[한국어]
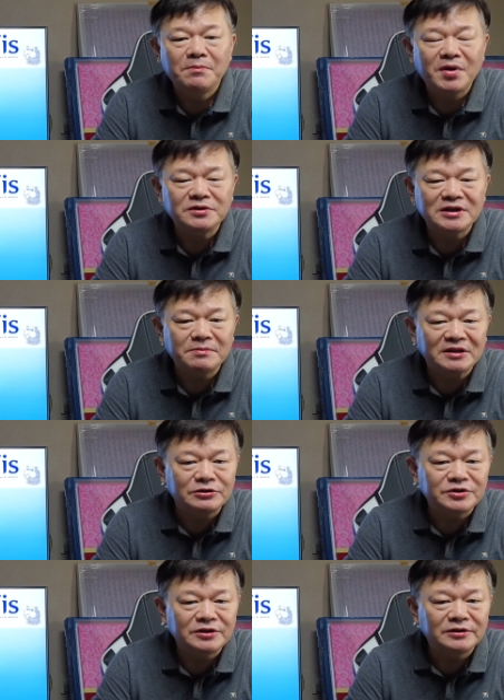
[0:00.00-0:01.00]
평생
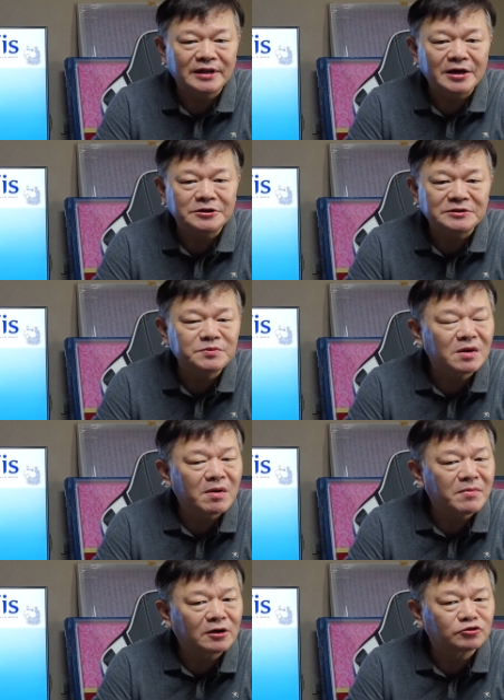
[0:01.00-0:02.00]
받을 수 있는데요
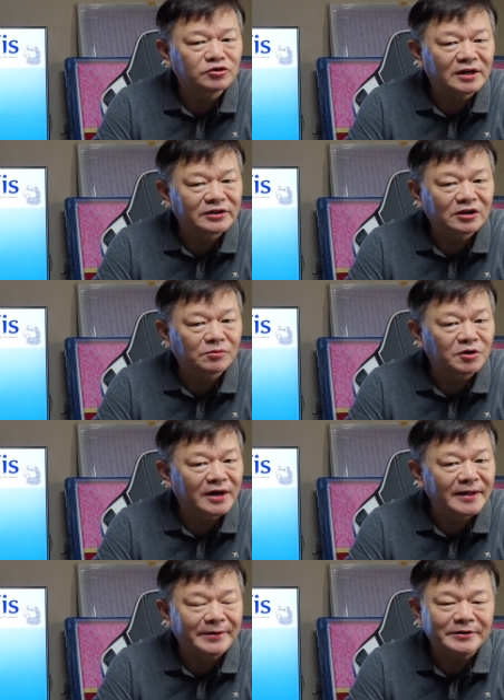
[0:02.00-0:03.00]
10년만 받고 투자한다고
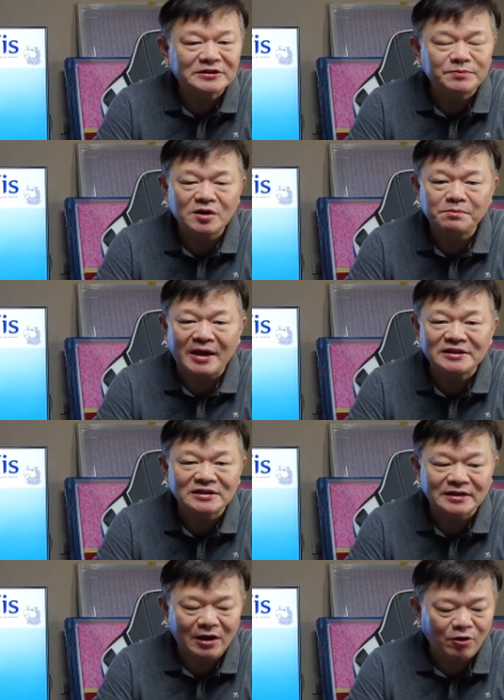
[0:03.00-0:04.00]
볼까요 10년
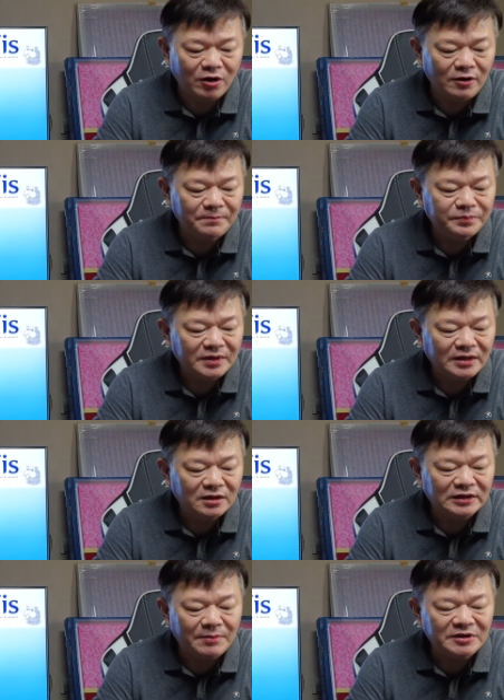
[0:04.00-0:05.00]
120개월
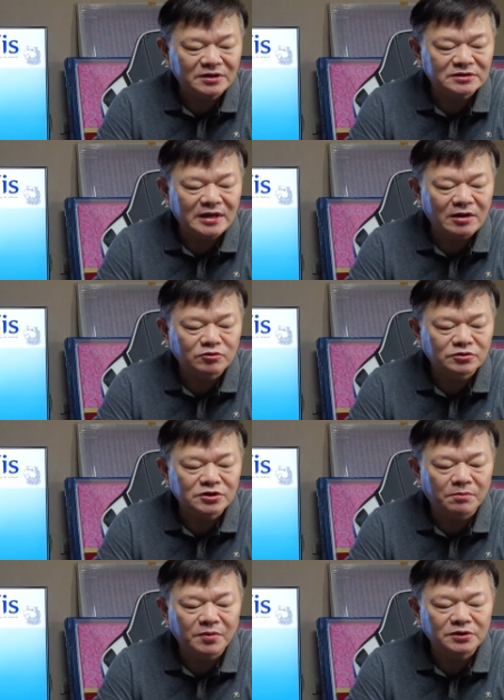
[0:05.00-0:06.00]
그렇다면요
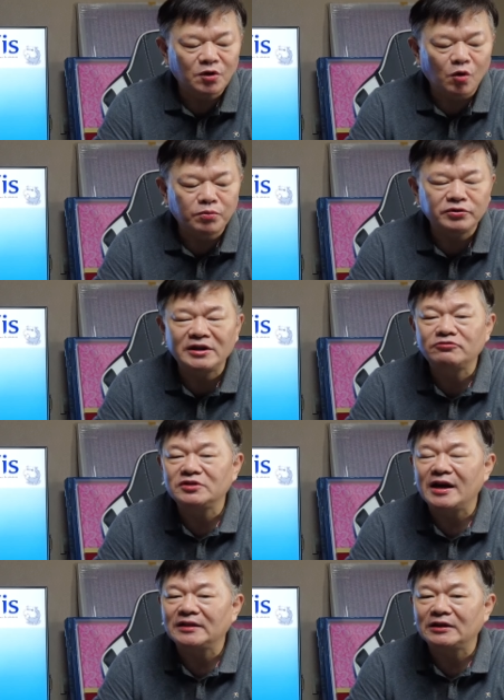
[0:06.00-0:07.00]
세후 연봉리 5%에
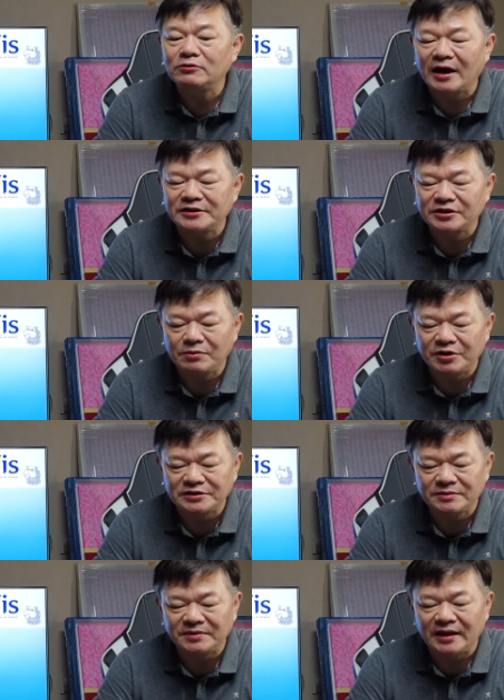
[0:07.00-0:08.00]
투자한다고 가정해
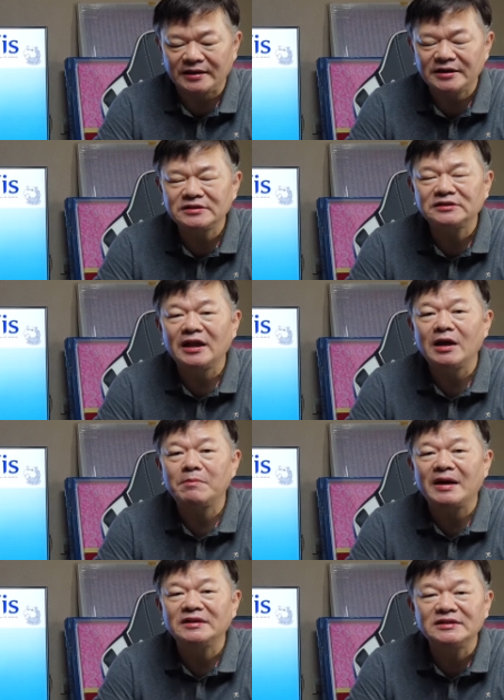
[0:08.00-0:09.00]
보겠습니다 이랬을 때
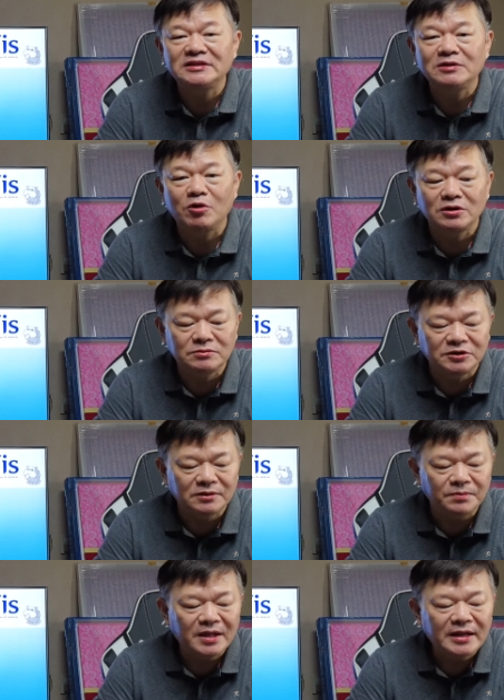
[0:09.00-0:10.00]
만기시
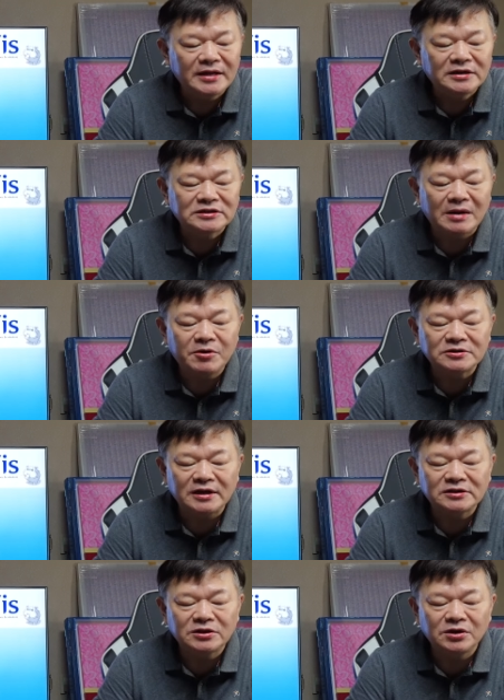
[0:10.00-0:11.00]
원금은 3억
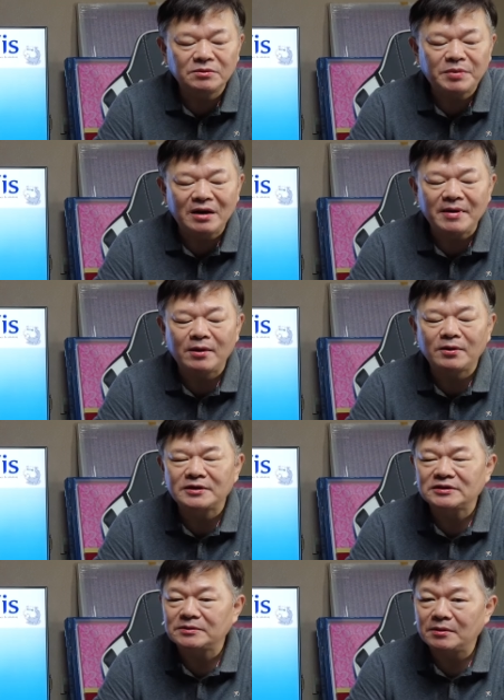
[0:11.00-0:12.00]
4천 8백
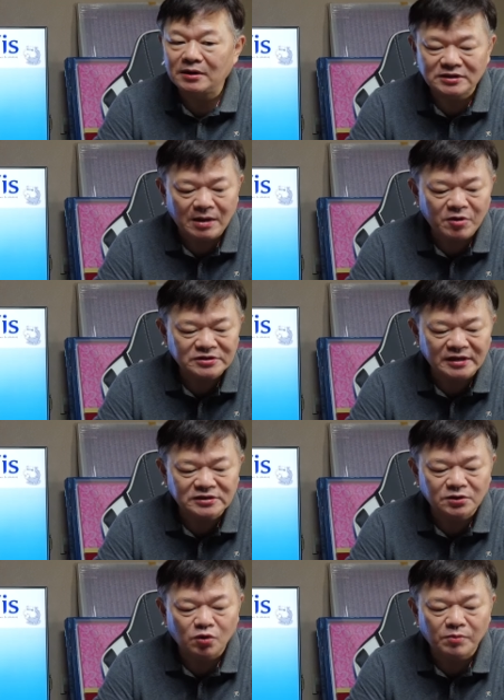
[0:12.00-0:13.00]
3억
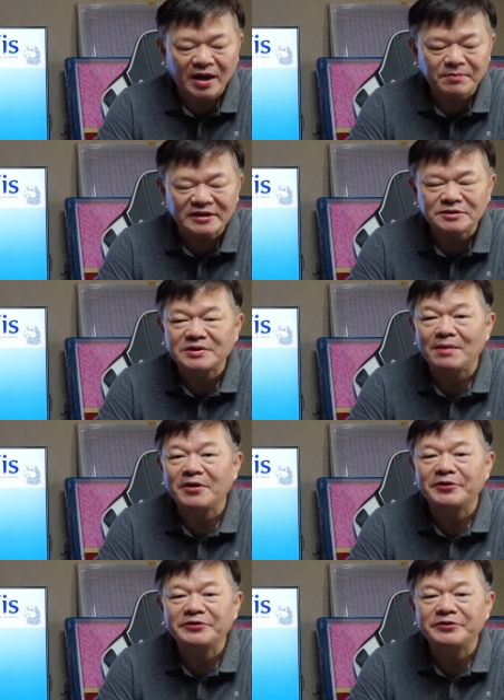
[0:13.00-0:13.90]
4,584만